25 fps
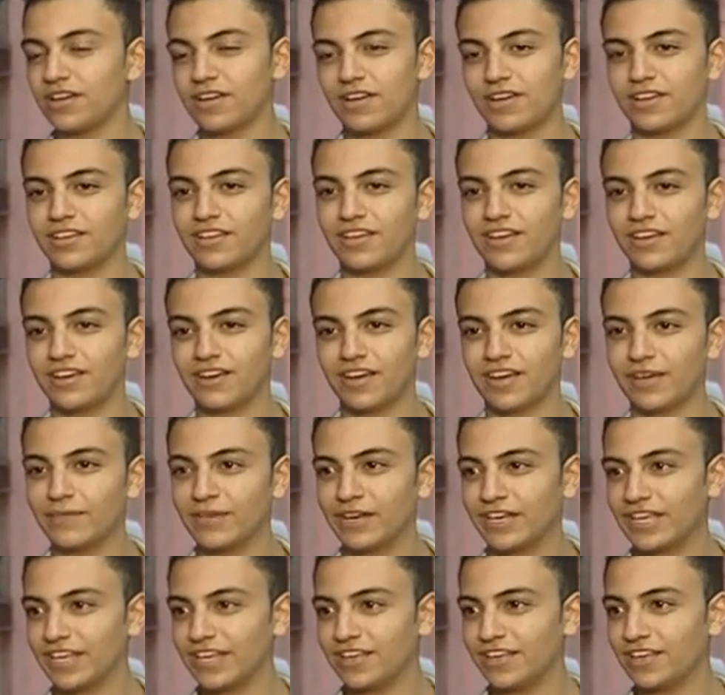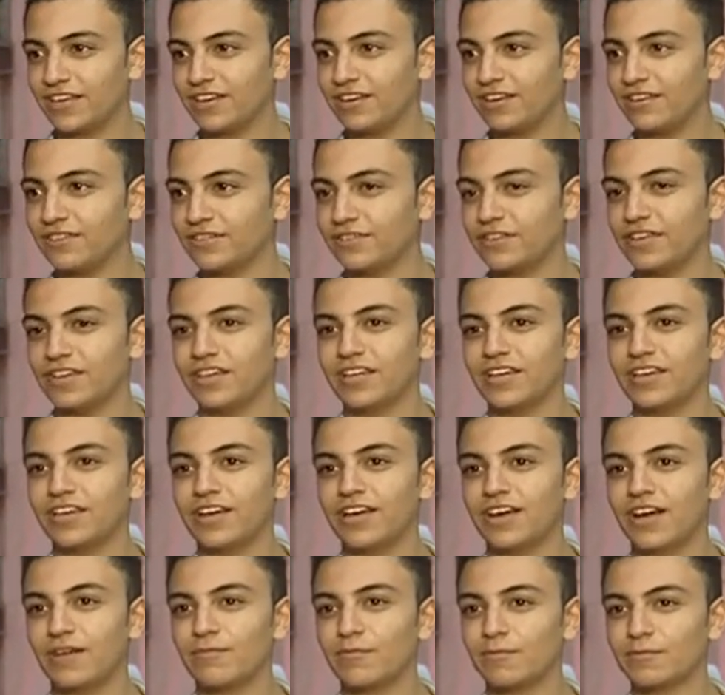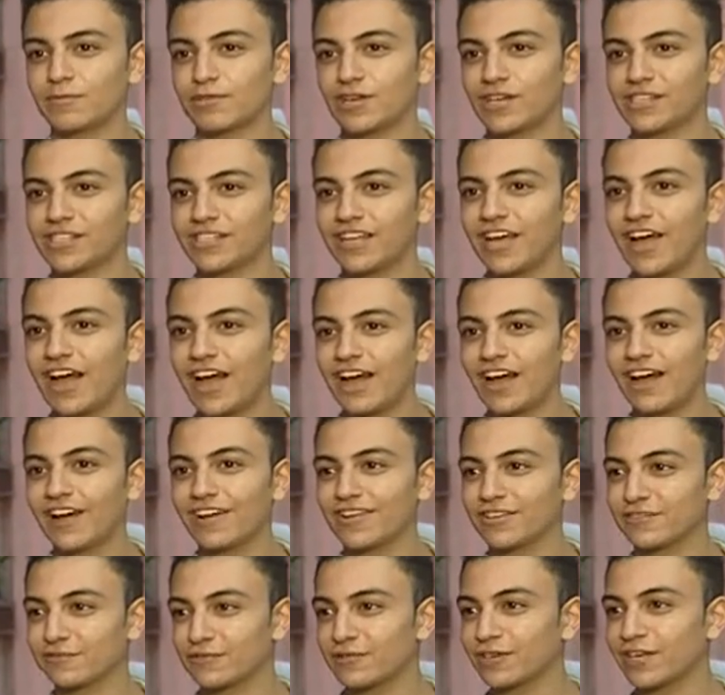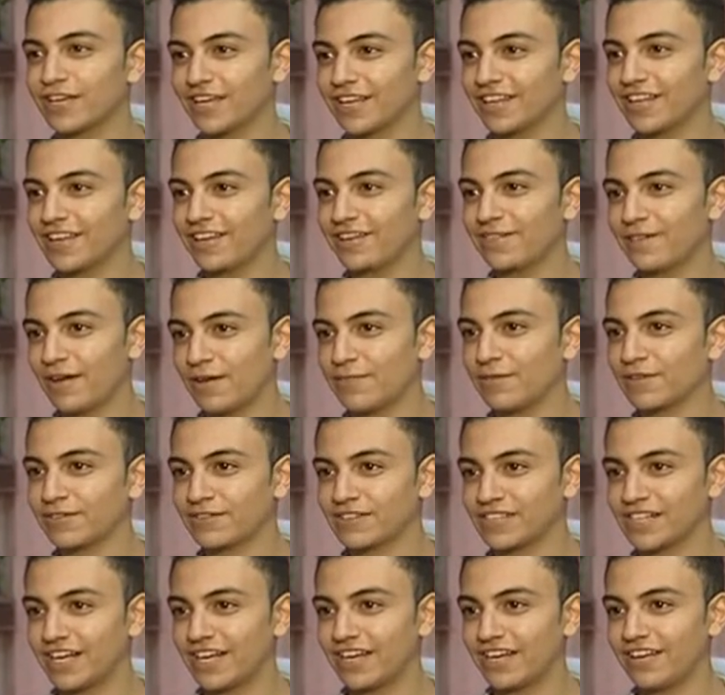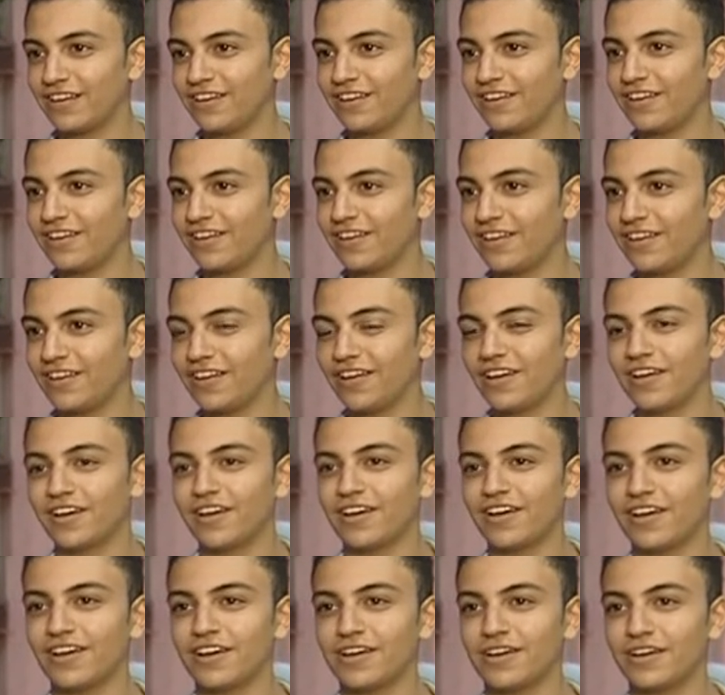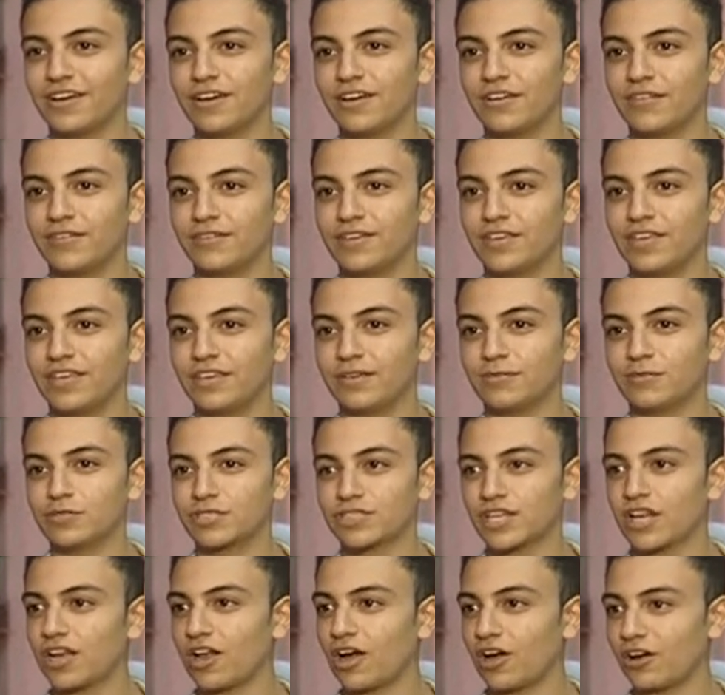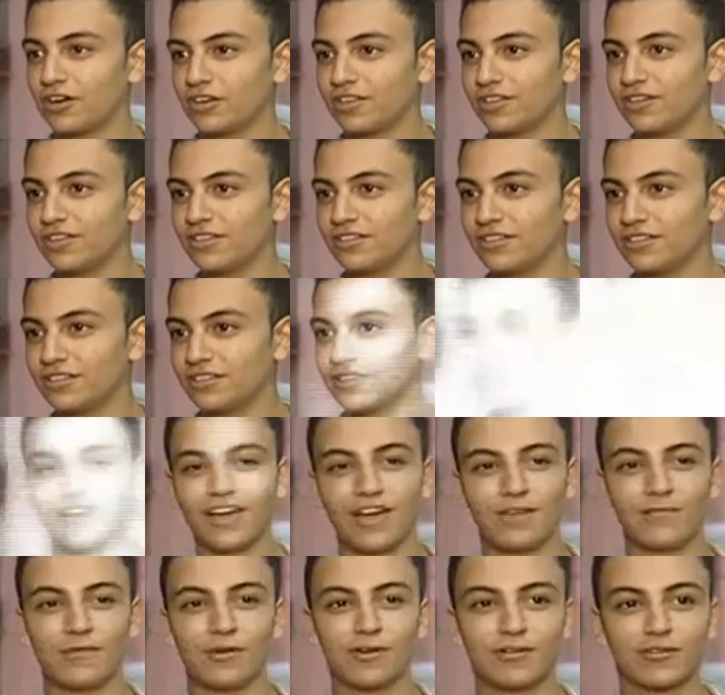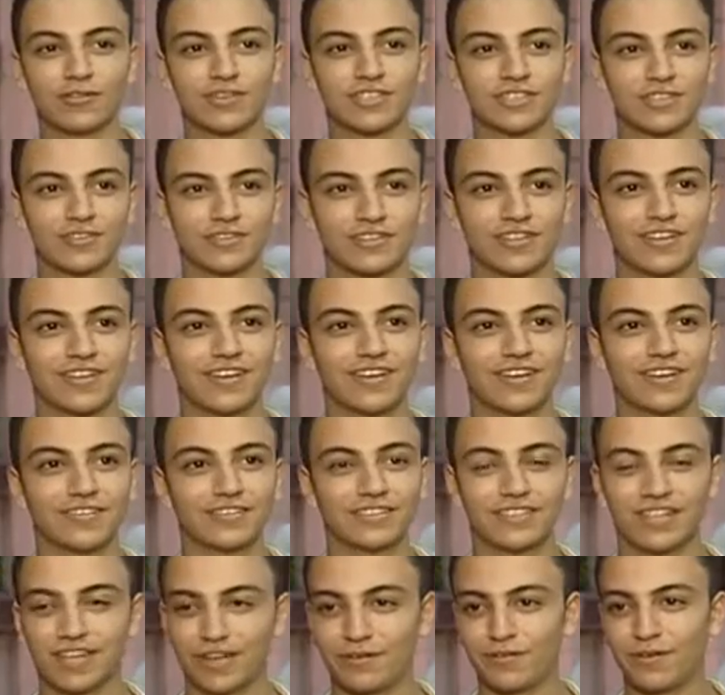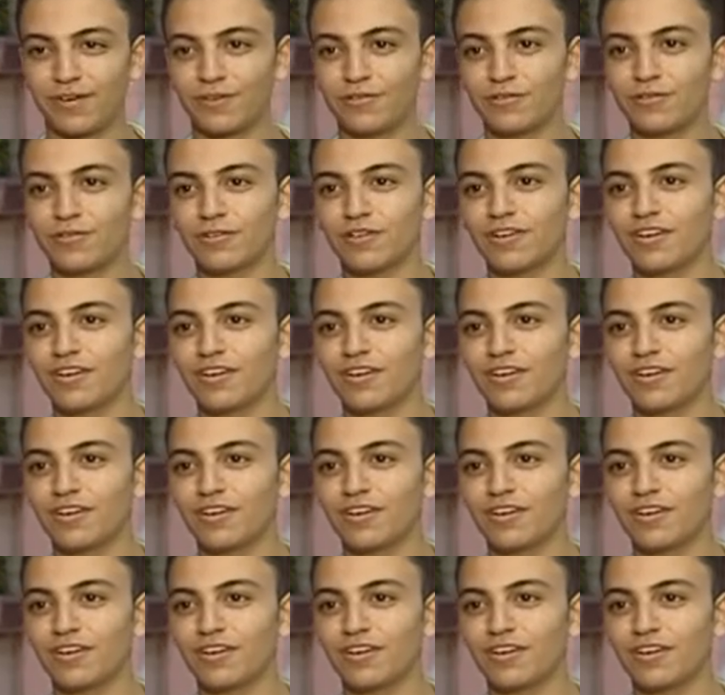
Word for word: آه، ده جميل جدا في عم بشاره ده حاجه طفولي كده بحب اتفرج عليها آه، في بستان العقيده احب اقول كل سنه وانت طيب- طيبه